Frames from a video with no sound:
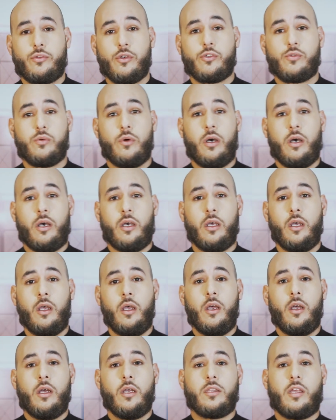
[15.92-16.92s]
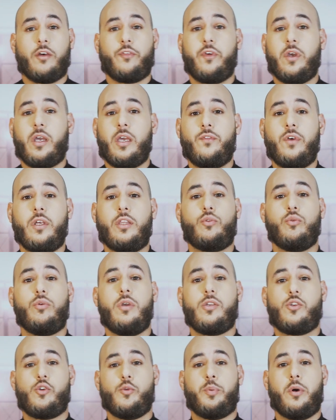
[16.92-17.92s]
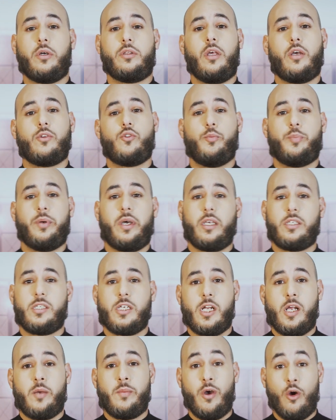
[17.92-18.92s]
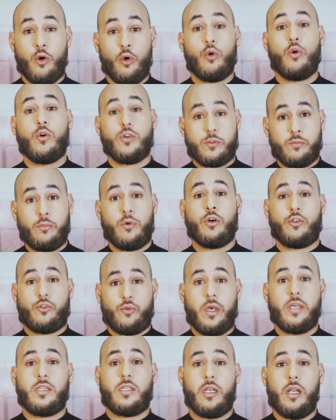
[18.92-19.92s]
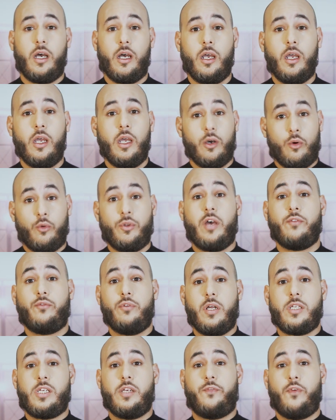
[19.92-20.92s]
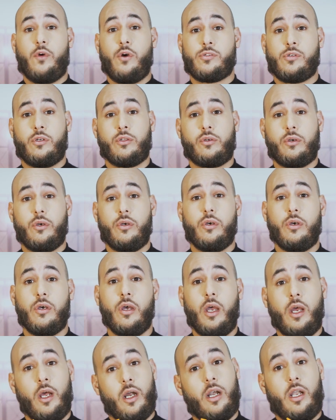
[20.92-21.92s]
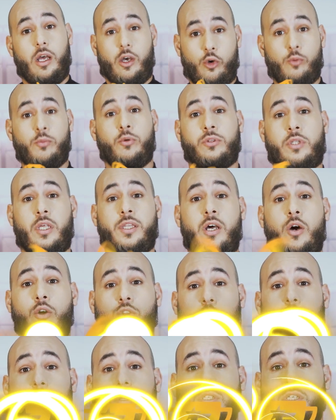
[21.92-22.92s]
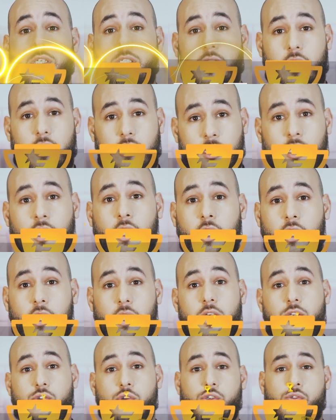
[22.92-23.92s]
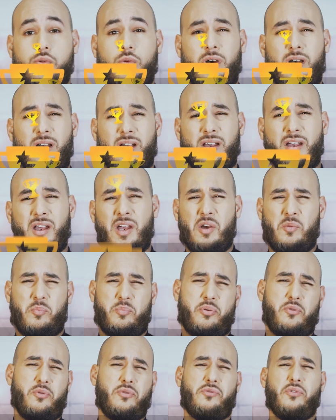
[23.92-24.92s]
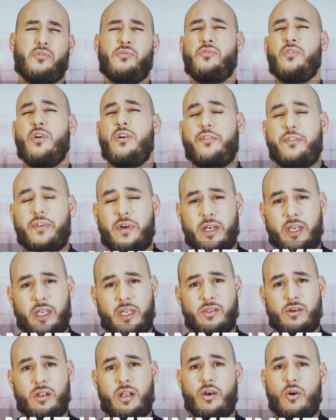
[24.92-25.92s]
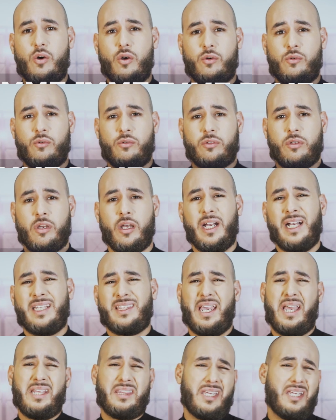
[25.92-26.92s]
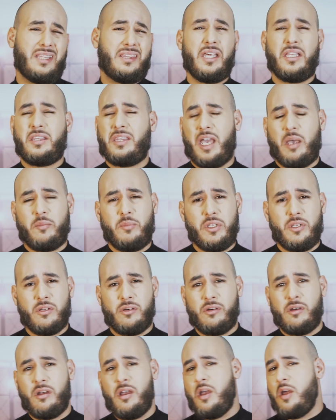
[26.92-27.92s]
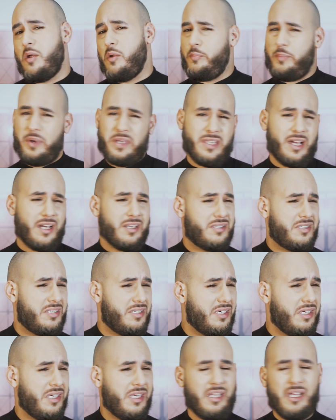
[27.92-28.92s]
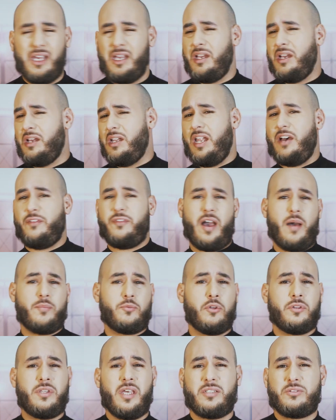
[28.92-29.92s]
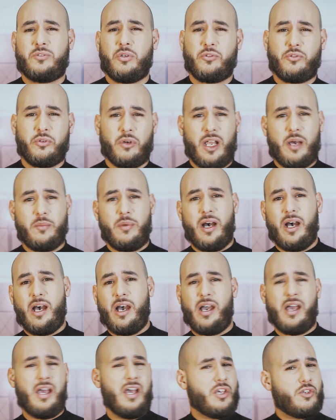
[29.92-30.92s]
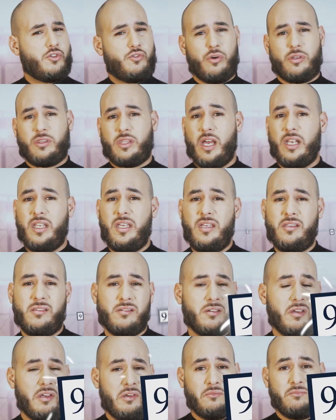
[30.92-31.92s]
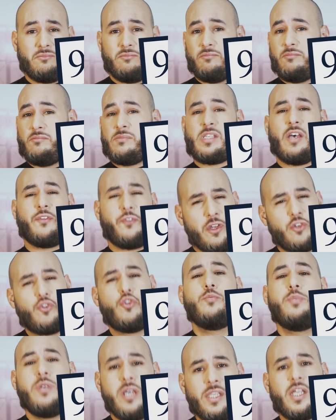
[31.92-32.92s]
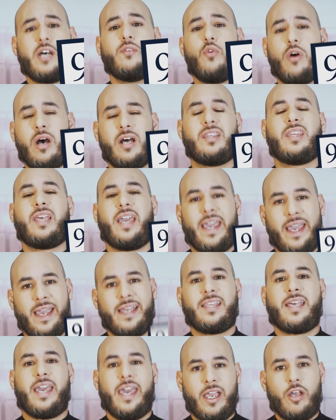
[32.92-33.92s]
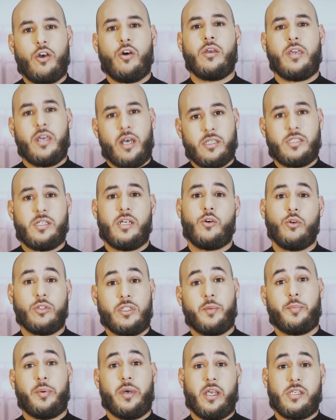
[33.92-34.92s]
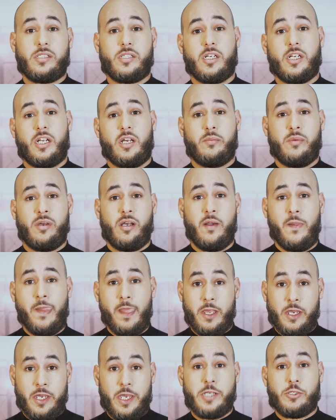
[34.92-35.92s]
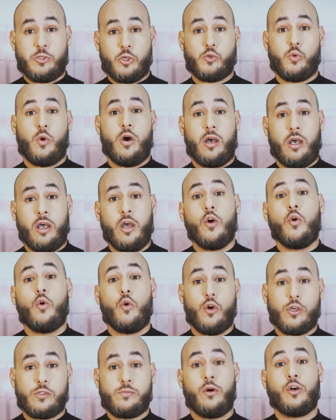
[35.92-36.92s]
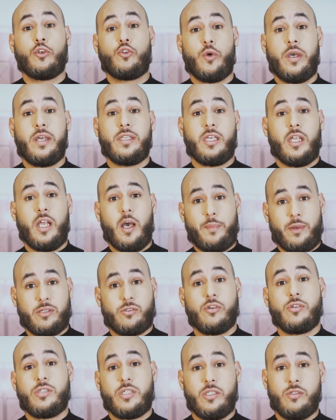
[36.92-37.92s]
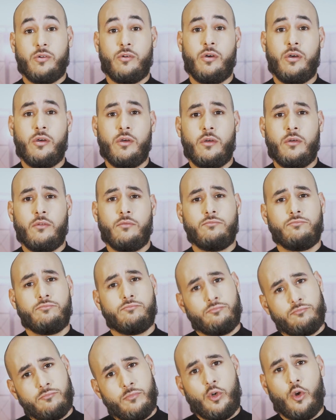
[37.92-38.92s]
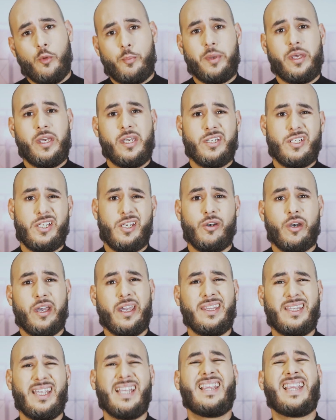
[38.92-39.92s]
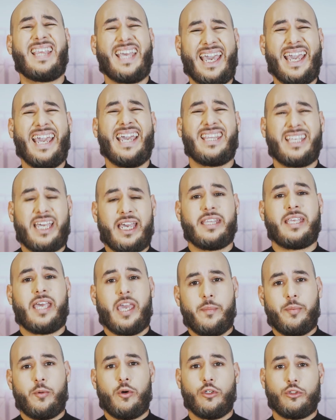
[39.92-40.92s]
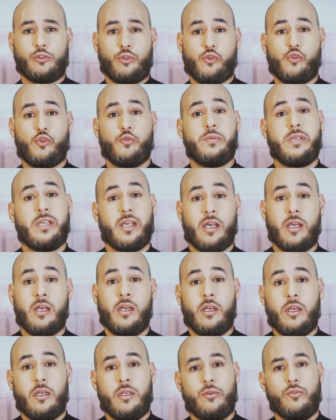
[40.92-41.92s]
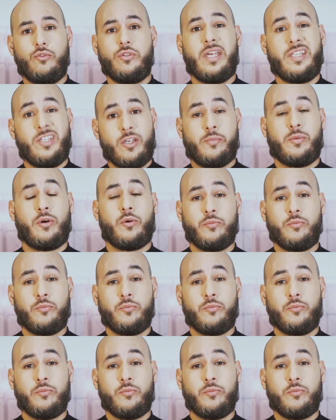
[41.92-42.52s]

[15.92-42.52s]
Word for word: ce soir. T'as fait rêver tous les supporters du Paris Saint-Germain. Heureusement que tu as été là. On a vu la différence entre la remontada en 2017 et ce soir. Plus de 9 arrêts dans la rencontre. tu as été déterminant. Penalty, la frappe de Dest sur la barre, sur ta ligne. Ça fait du bien d'avoir un très très grand gardien côté Paris Saint-Germain. Et ce soir, heureusement que tu as été là parce que sinon, le PSG aurait été très très très proche de subir une énième